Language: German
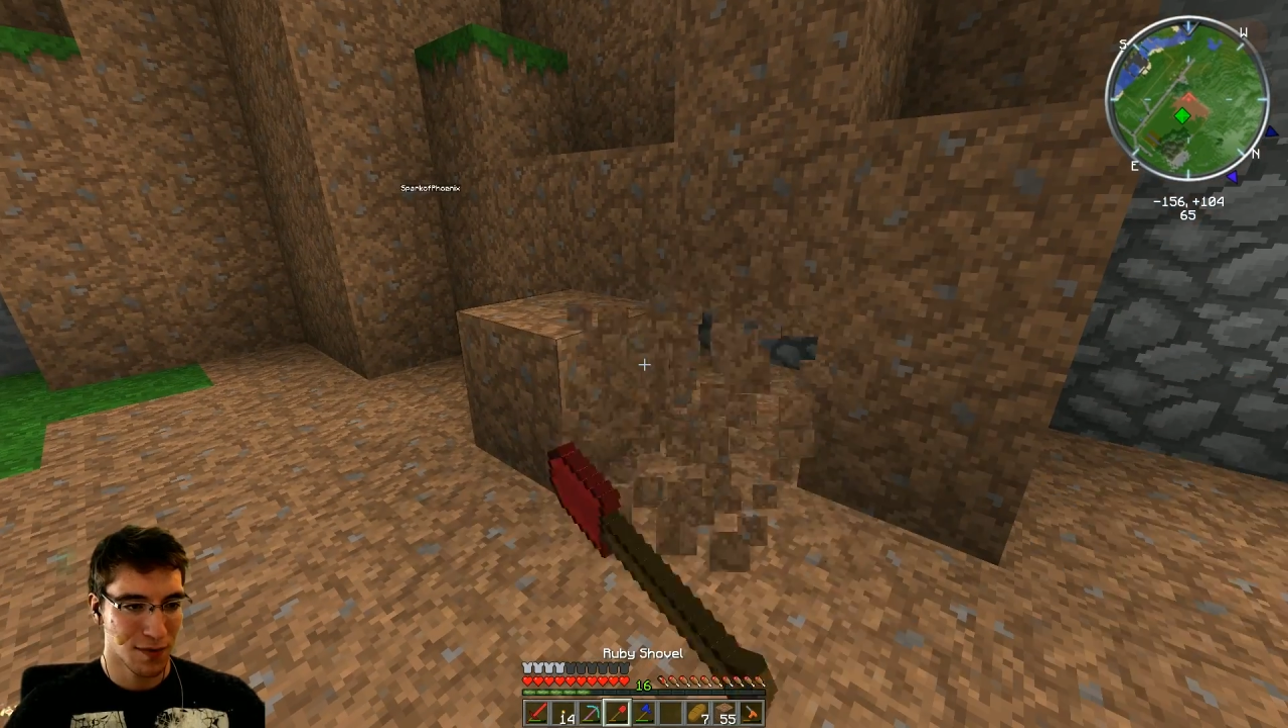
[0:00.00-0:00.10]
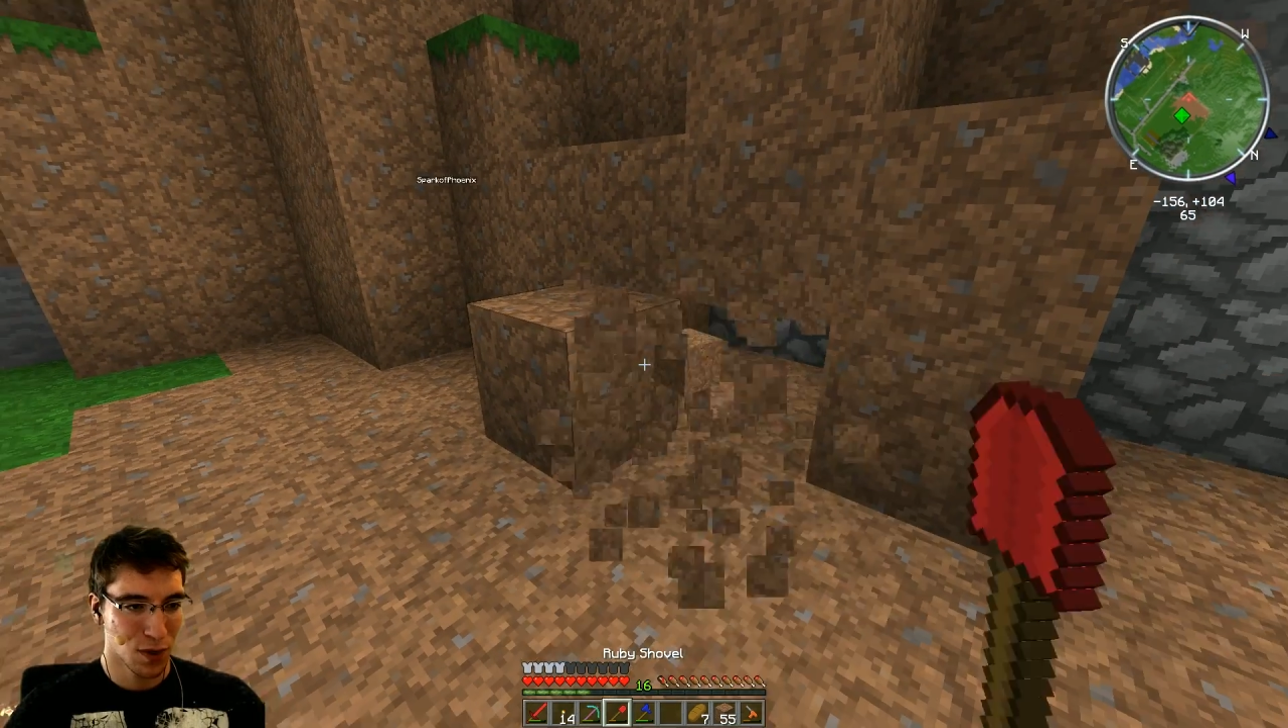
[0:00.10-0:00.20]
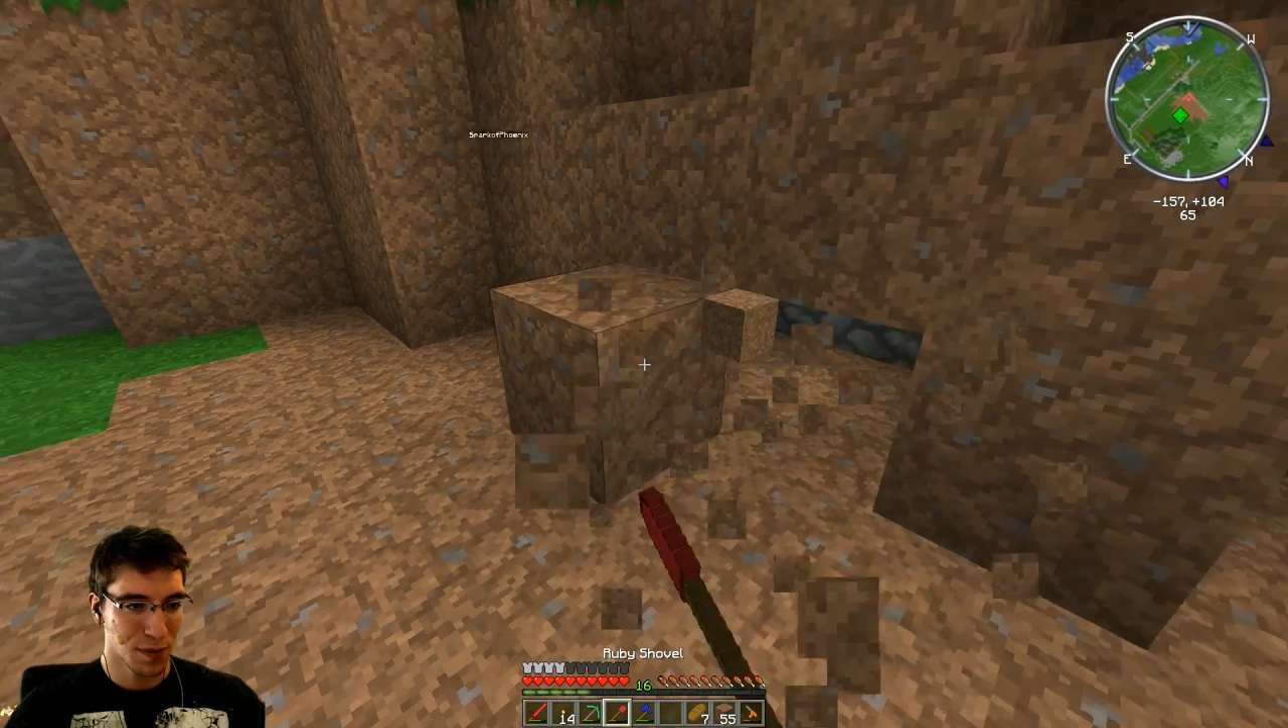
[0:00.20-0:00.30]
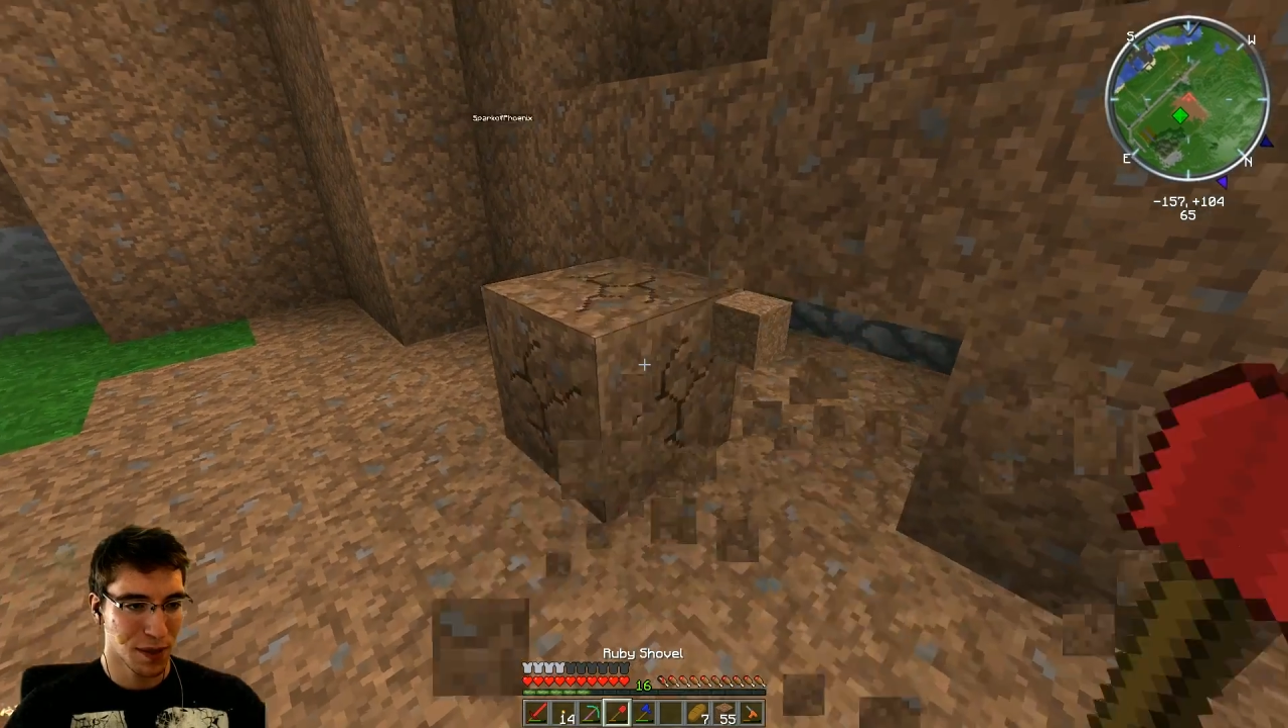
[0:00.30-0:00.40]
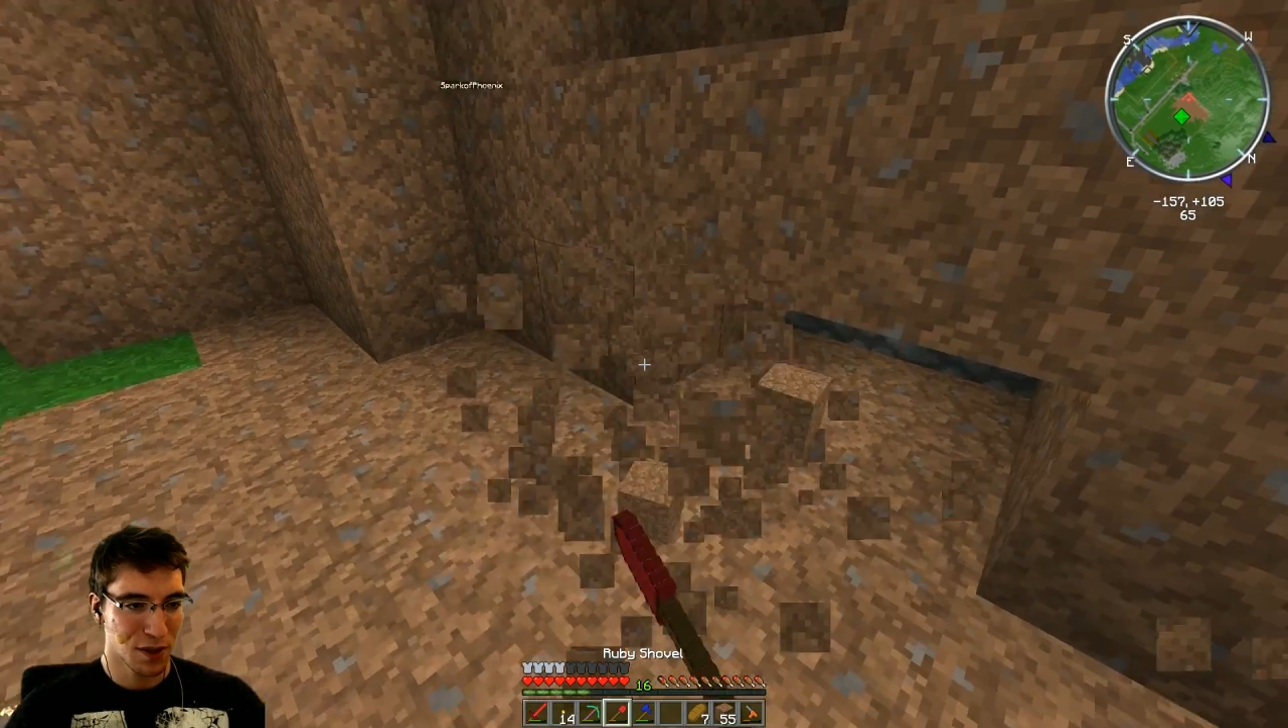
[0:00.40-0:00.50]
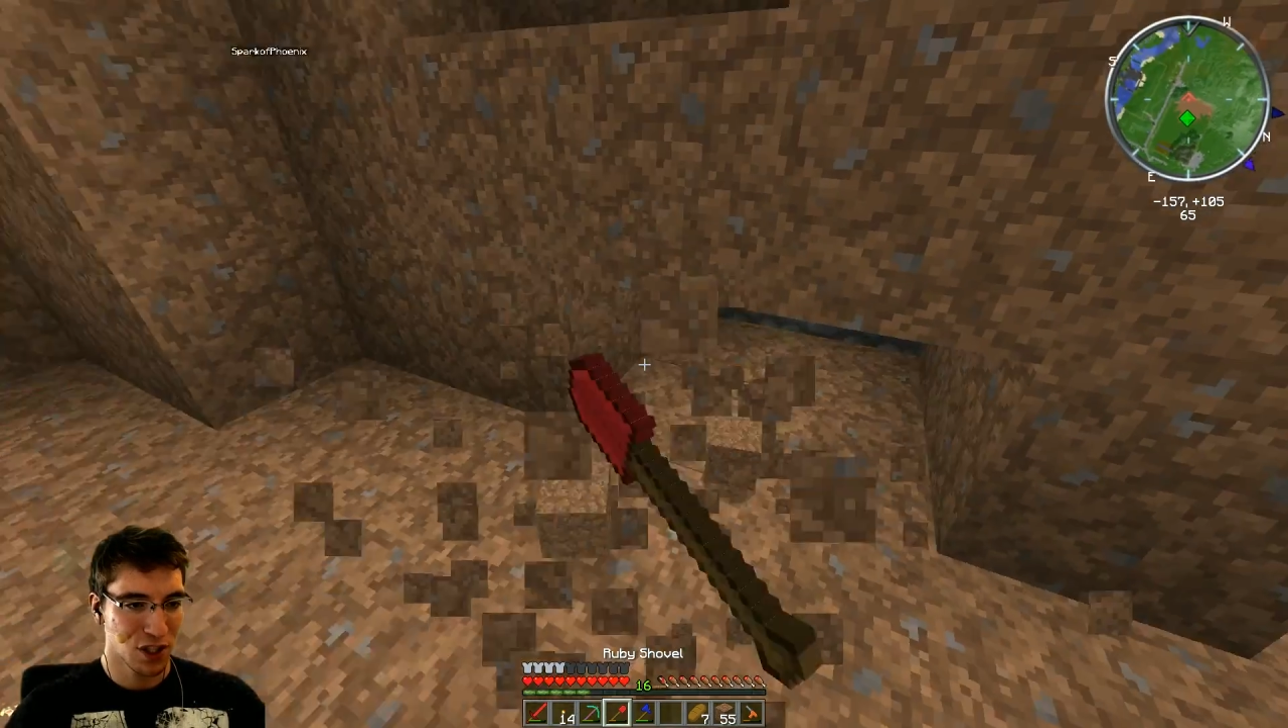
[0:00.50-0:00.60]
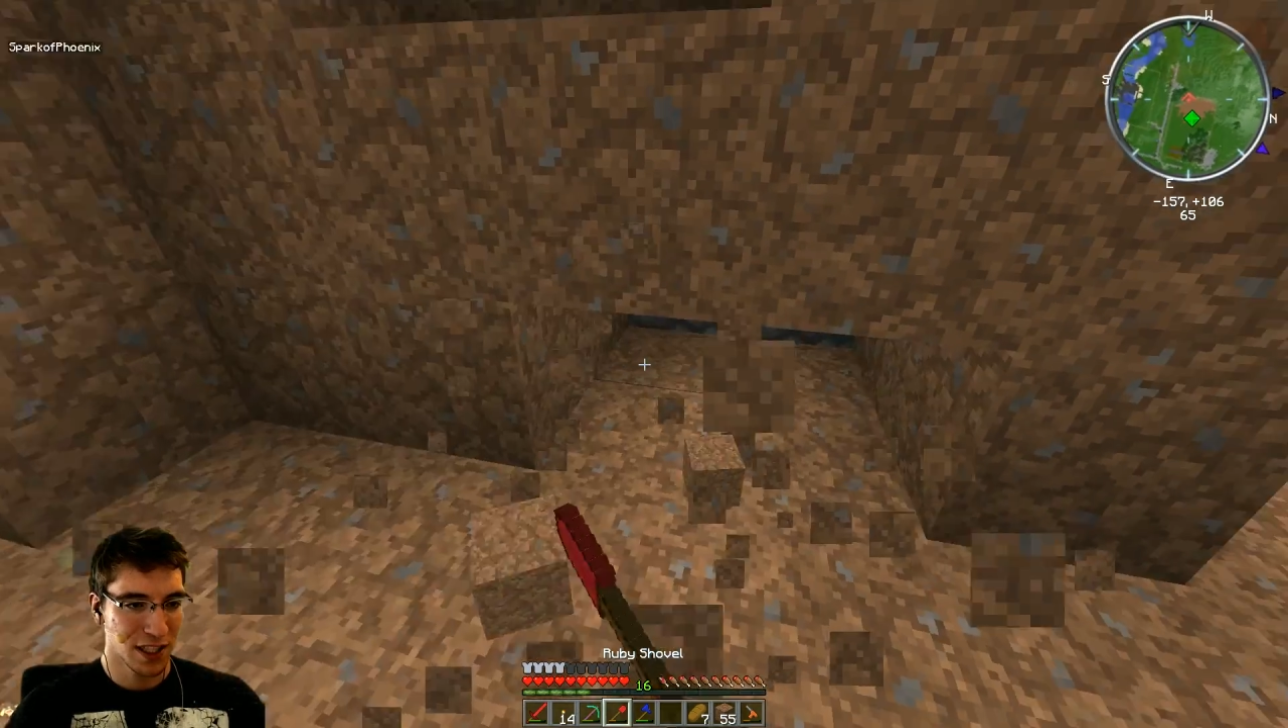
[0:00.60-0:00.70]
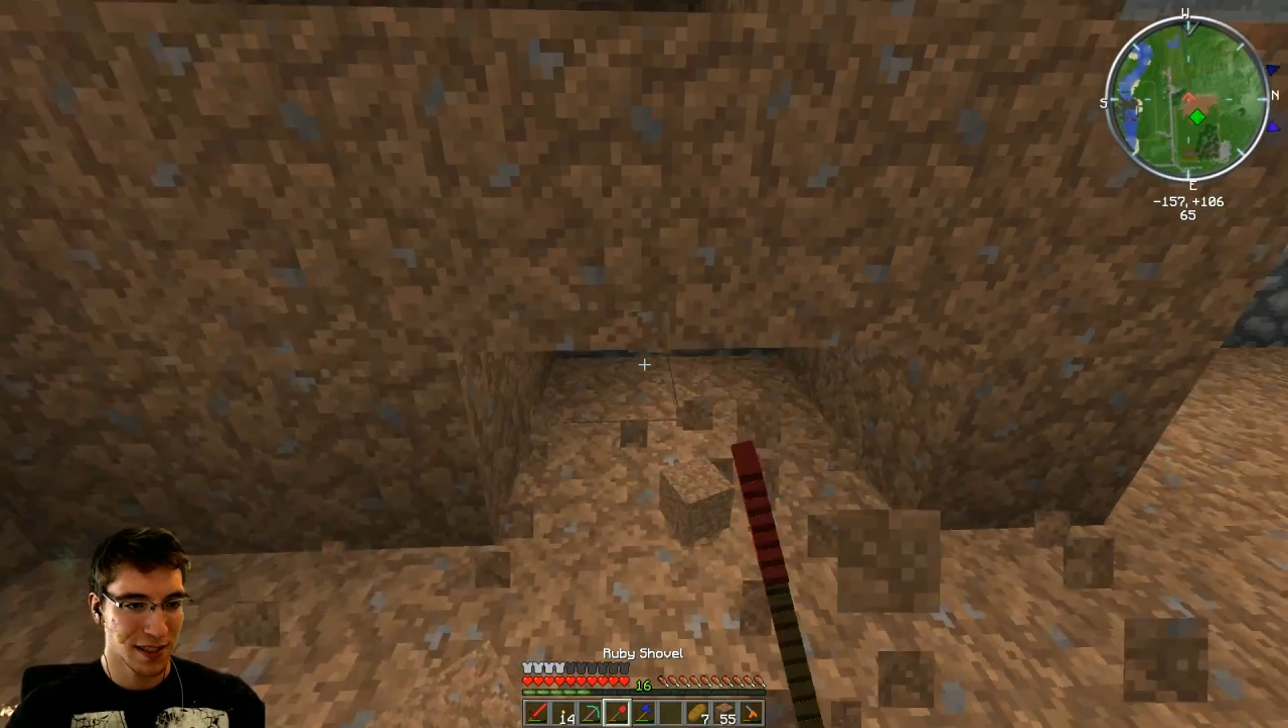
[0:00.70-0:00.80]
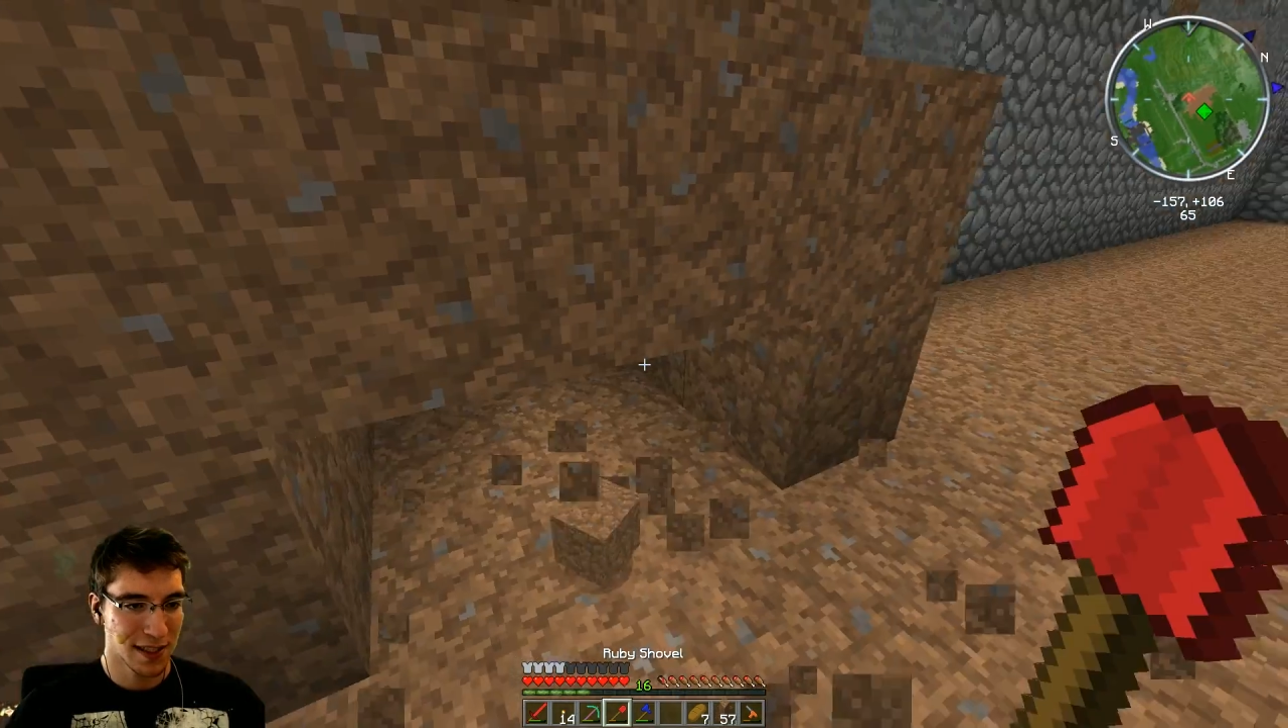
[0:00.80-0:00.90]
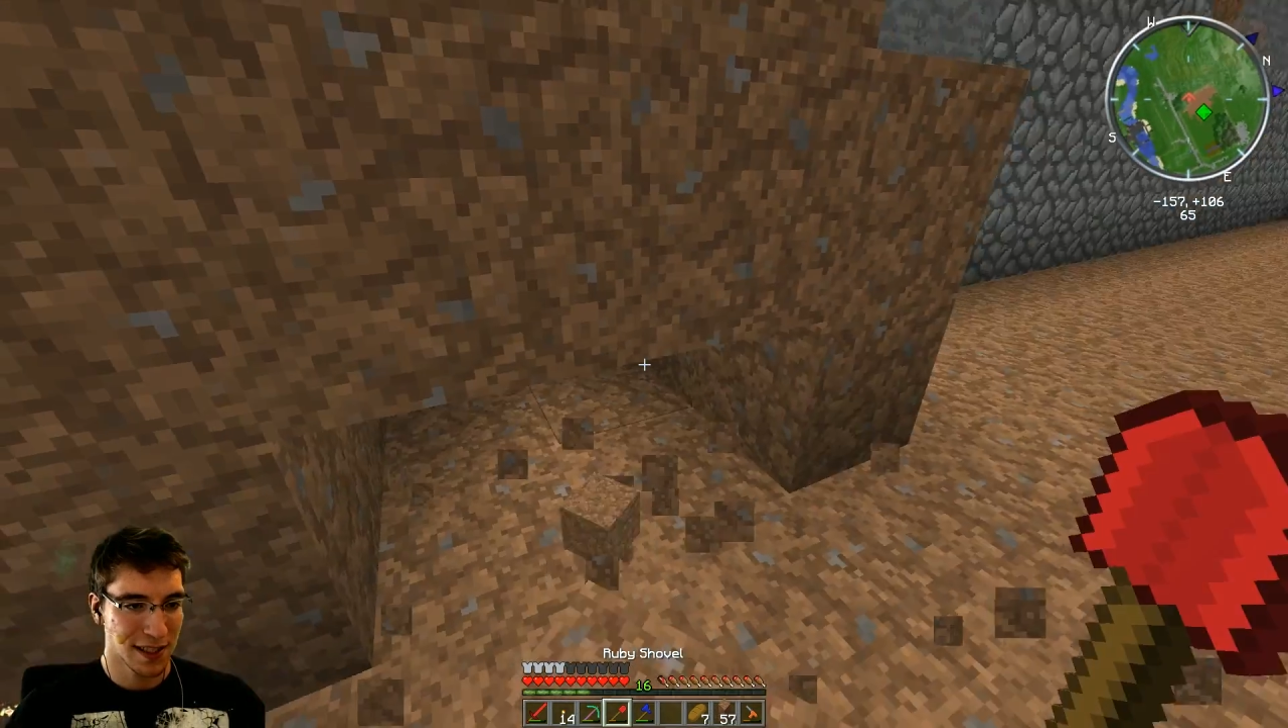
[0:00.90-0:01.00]
wo ich meine Maschinen
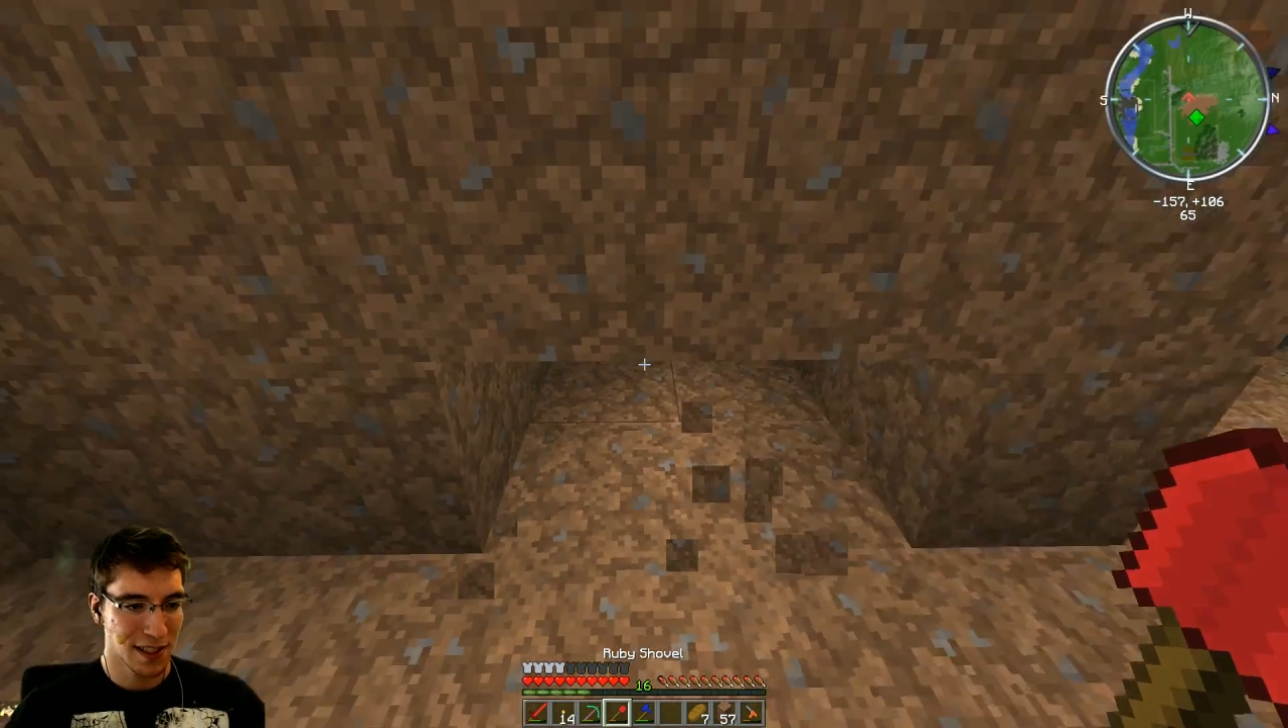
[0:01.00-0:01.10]
hinsetze.